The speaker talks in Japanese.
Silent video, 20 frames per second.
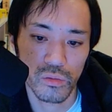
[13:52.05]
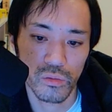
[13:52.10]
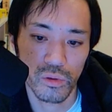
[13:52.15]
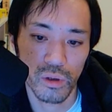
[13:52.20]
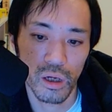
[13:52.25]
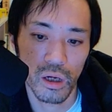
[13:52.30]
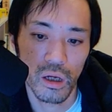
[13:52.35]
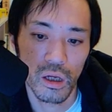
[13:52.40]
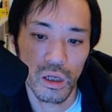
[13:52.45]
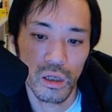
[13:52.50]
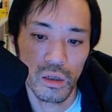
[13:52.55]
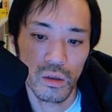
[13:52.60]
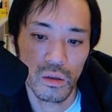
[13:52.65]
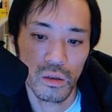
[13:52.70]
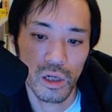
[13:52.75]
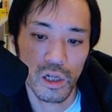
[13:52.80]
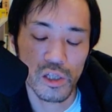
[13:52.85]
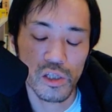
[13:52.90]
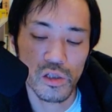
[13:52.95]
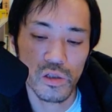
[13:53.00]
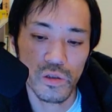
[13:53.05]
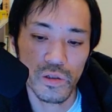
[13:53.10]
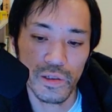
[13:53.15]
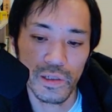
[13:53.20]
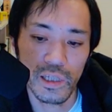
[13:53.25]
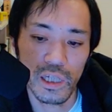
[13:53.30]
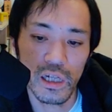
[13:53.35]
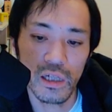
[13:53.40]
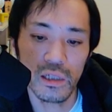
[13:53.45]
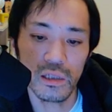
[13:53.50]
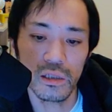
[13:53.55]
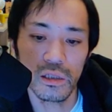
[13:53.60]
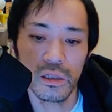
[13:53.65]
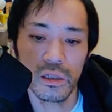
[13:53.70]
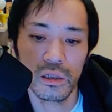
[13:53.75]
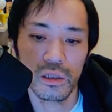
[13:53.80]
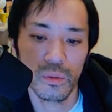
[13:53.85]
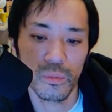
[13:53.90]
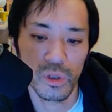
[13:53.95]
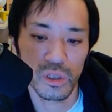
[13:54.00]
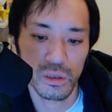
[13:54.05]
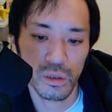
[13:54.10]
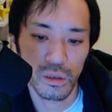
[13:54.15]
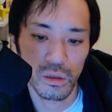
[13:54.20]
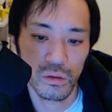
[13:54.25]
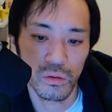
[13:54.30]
るのは橋にリアリティが出ません。